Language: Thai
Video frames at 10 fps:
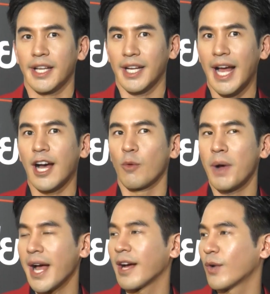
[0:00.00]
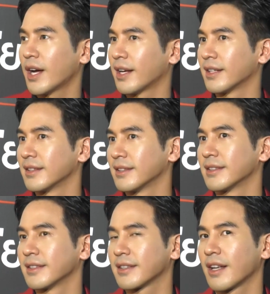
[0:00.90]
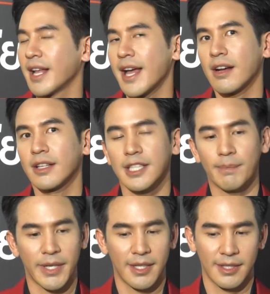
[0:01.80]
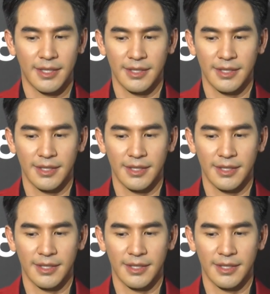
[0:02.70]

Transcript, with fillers: เห็นข่าวบ้างว่าตอนแรกก็จะเป็น